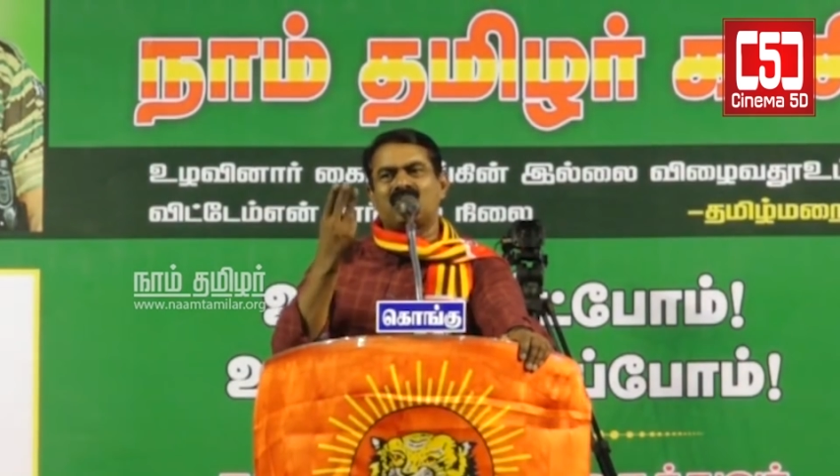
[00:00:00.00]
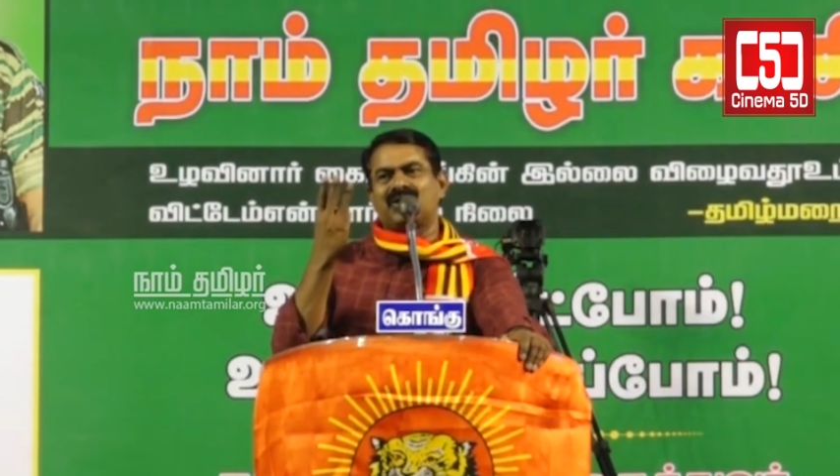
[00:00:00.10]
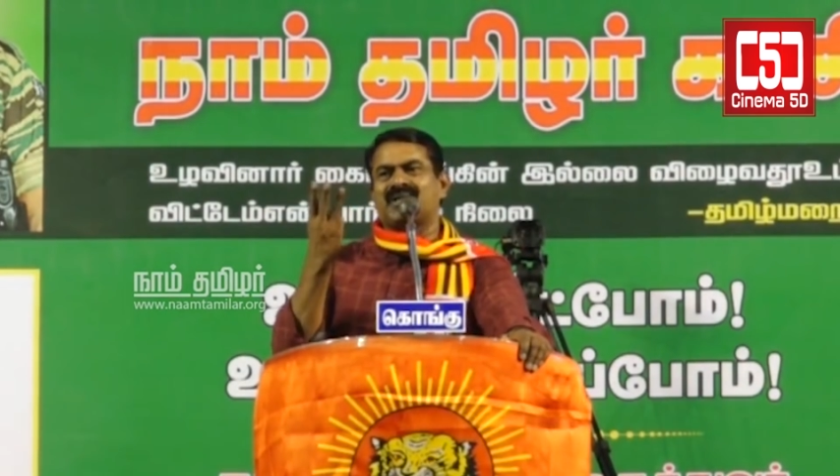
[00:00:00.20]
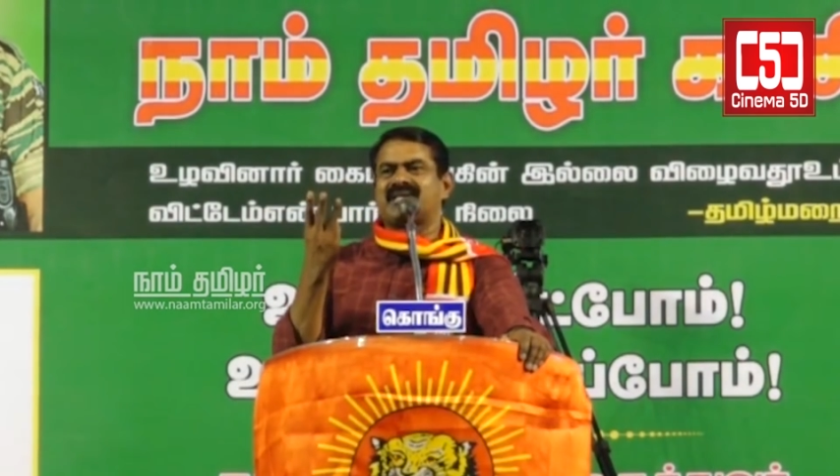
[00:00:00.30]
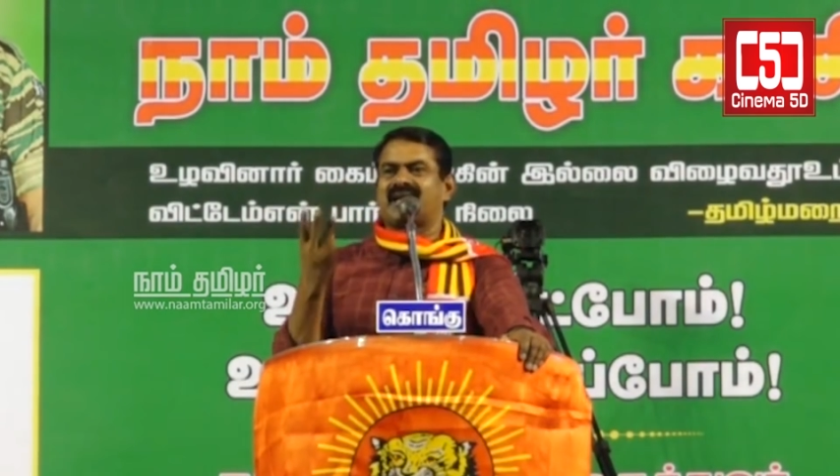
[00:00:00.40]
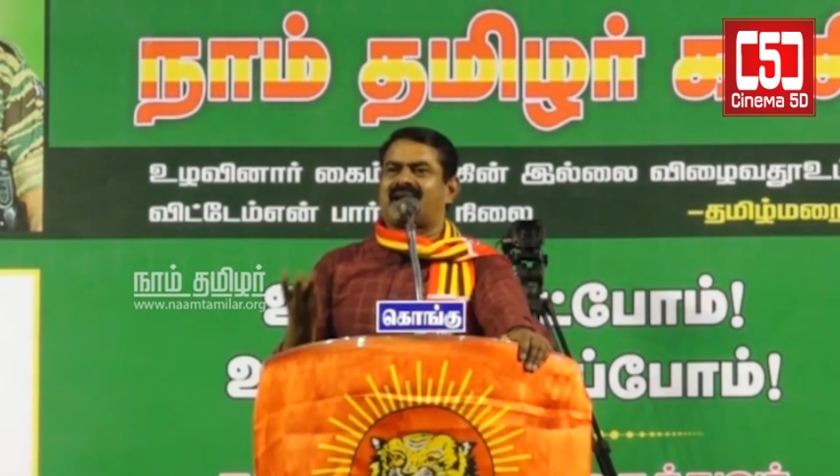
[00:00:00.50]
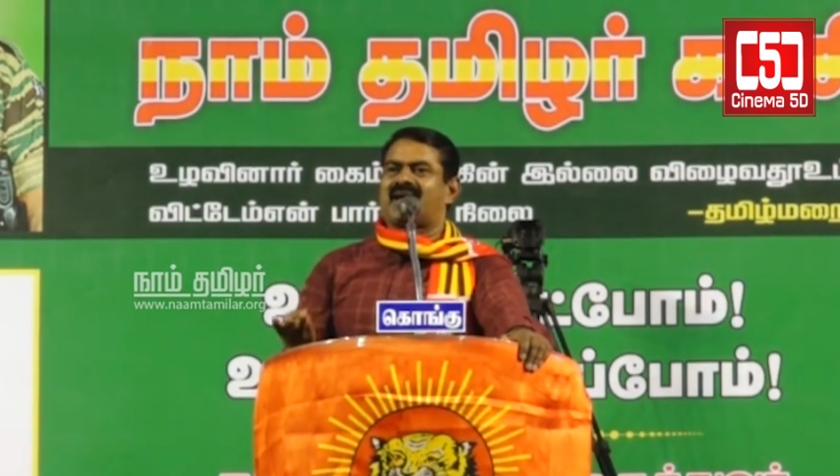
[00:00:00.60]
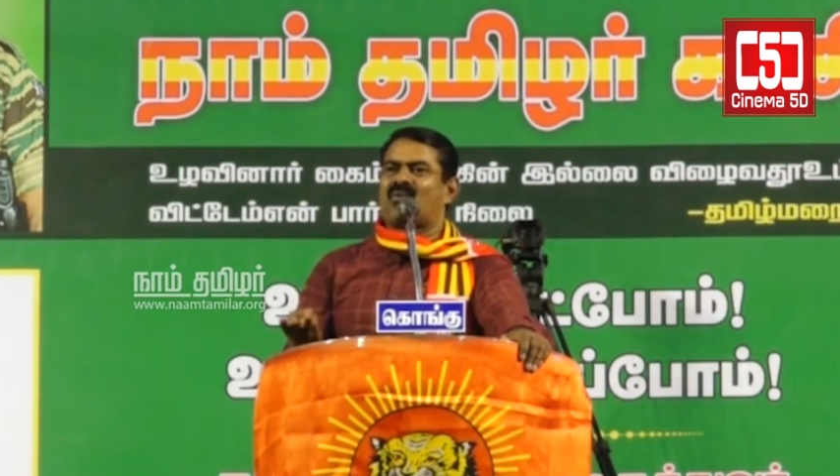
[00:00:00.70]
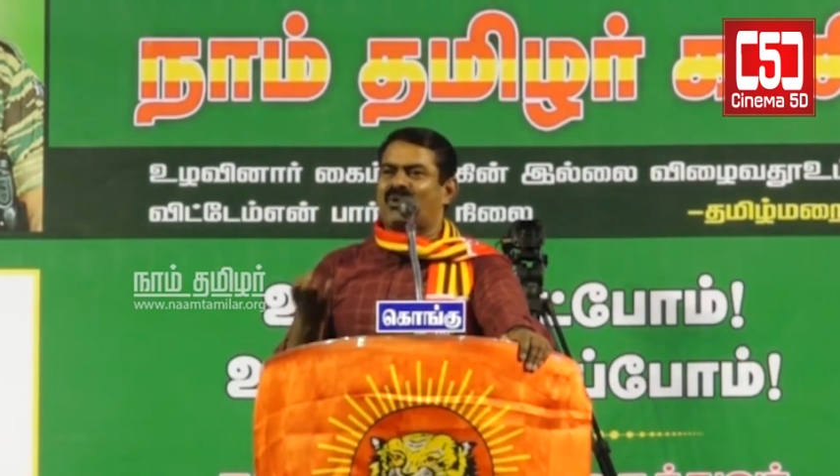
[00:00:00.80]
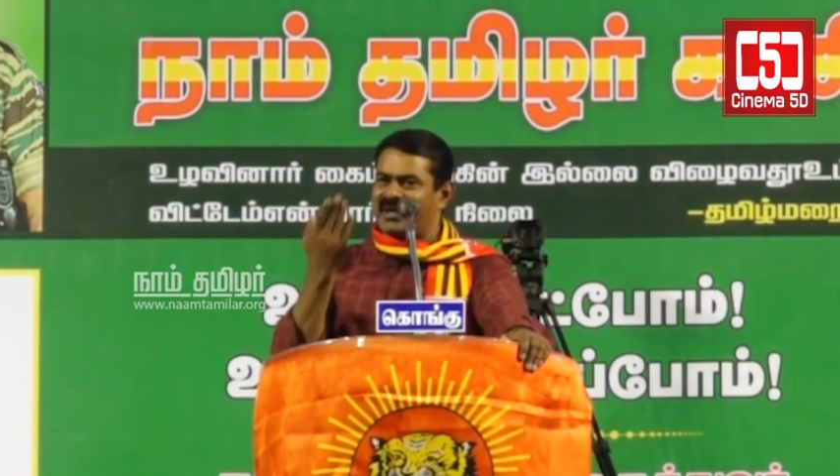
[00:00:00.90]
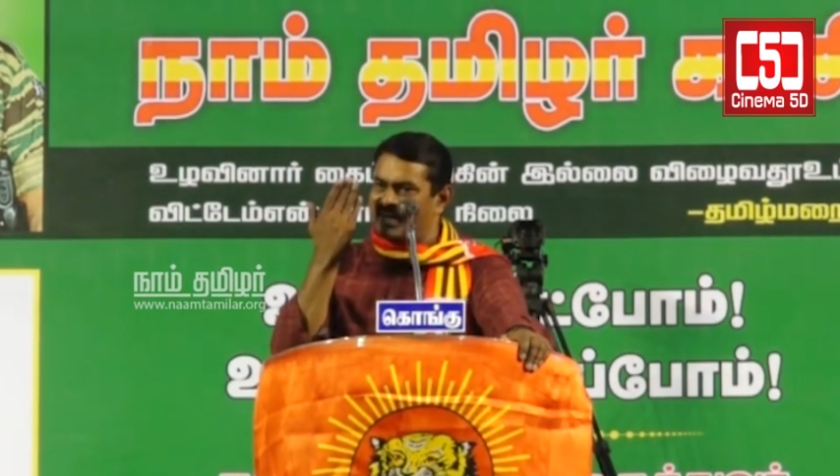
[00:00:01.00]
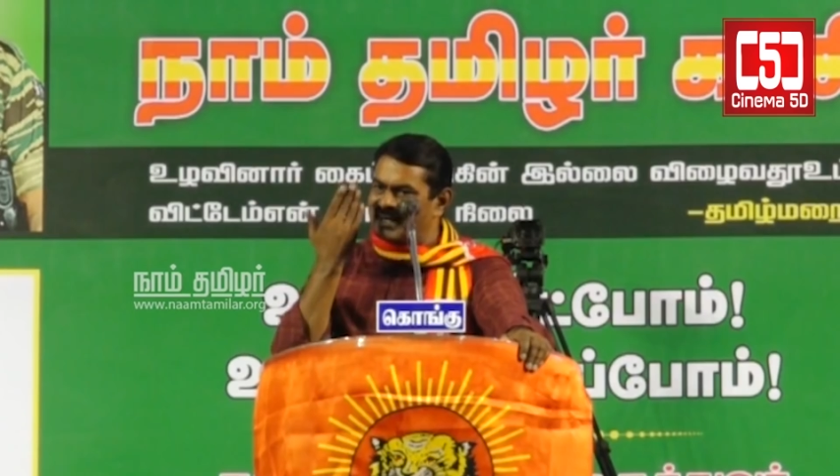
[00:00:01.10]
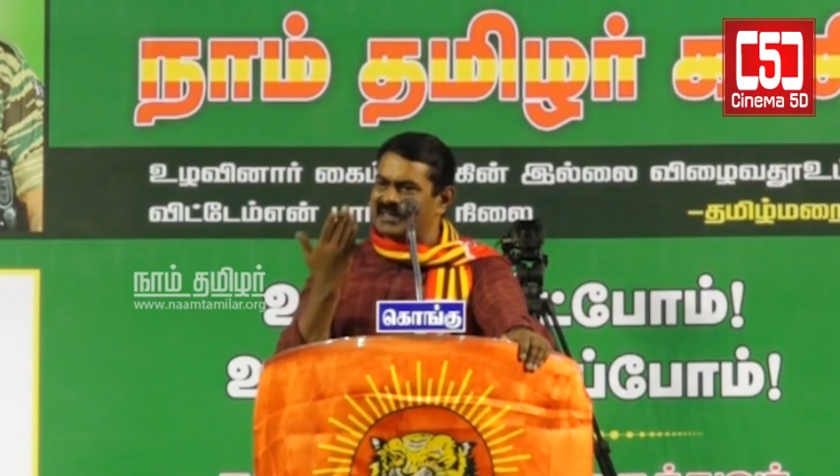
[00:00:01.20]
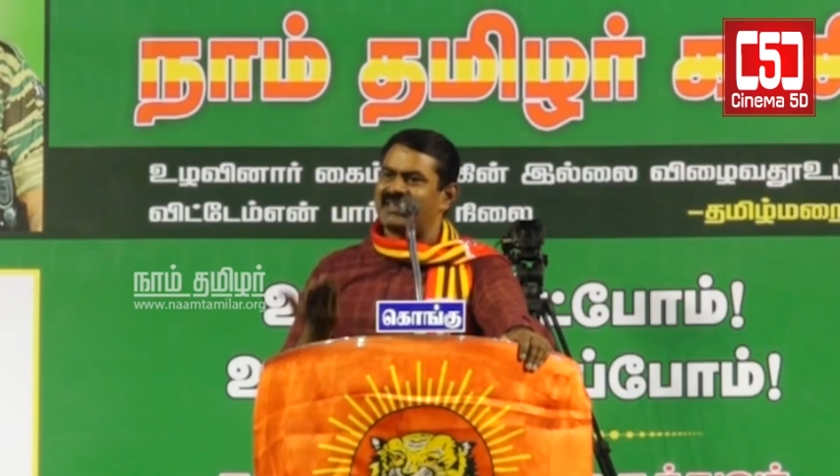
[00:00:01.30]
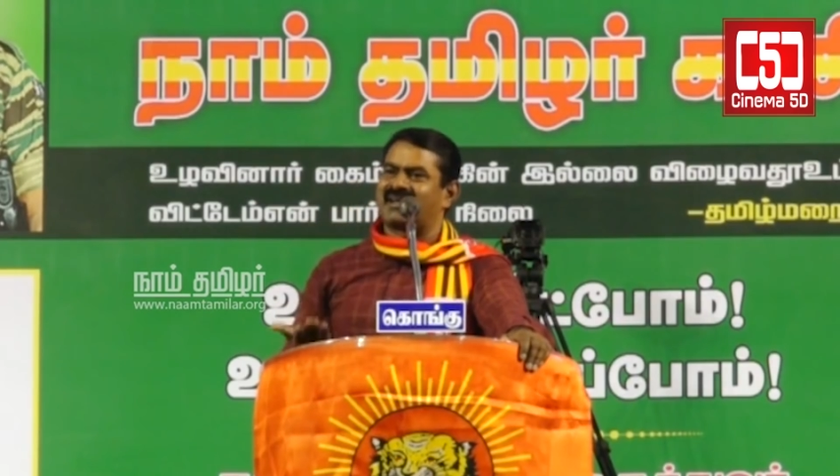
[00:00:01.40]
மூணு நதியாடா ஒரே
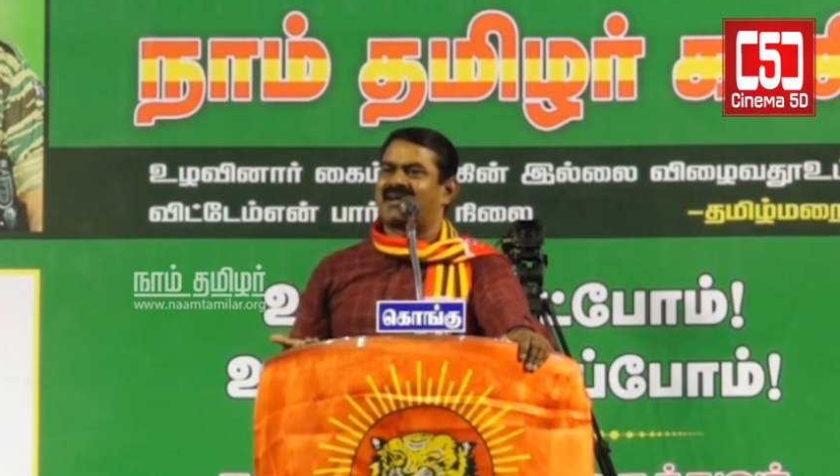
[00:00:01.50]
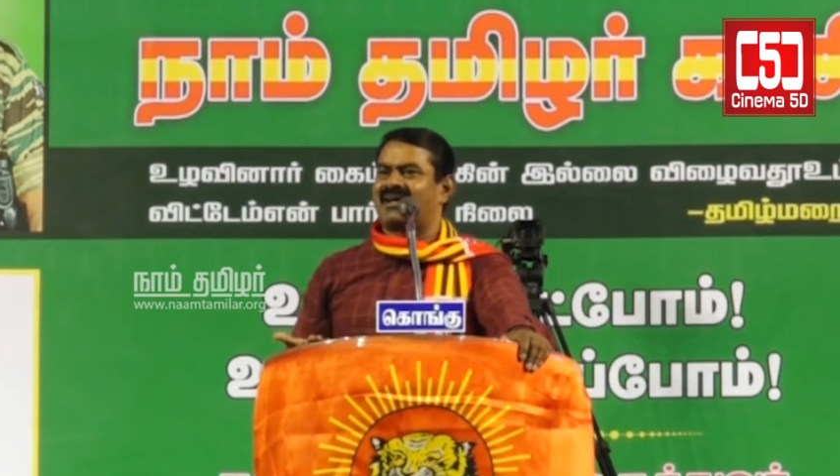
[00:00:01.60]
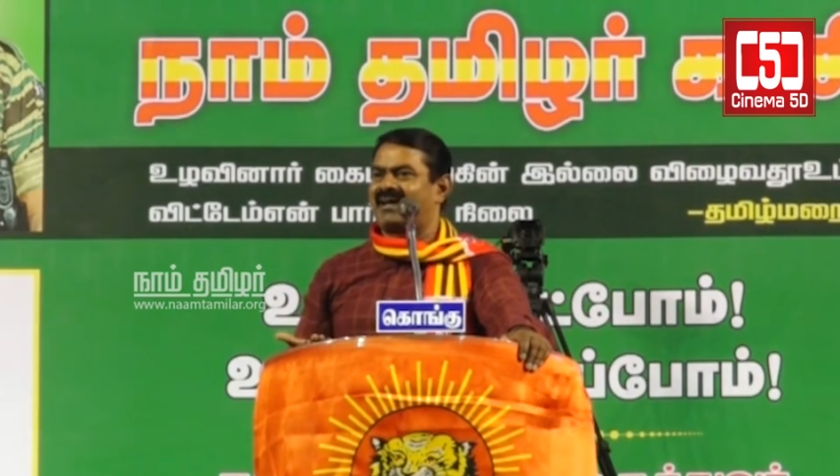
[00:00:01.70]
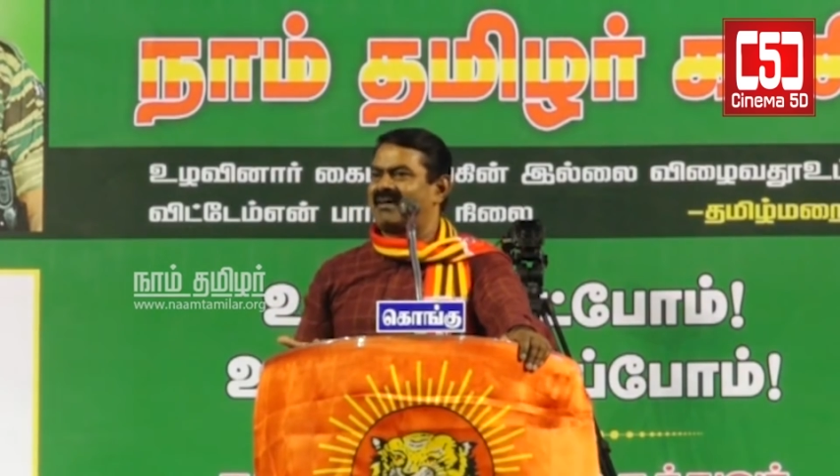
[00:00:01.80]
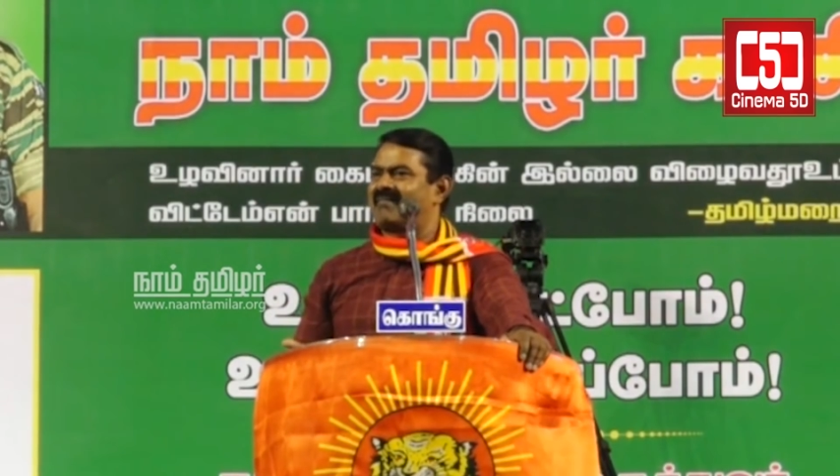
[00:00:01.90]
நதி தாண்டா